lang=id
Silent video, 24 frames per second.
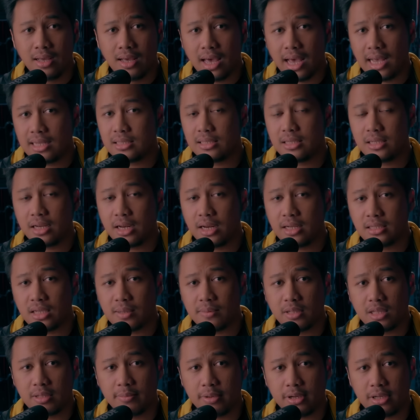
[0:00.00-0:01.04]
Gris
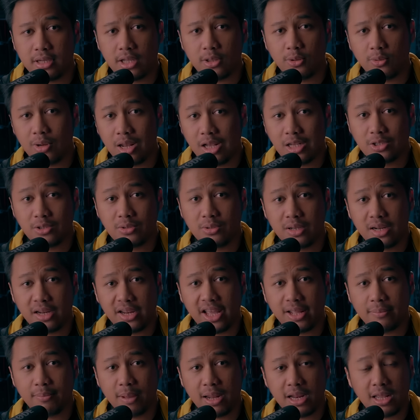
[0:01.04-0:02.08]
sama temannya itu langsung
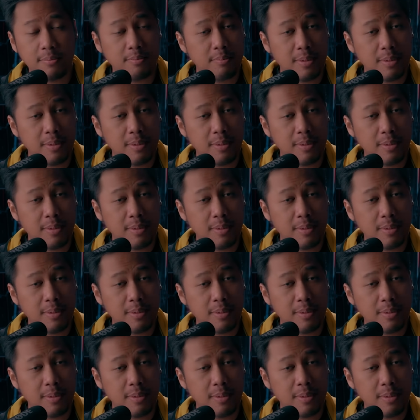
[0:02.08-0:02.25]
kelihatan panik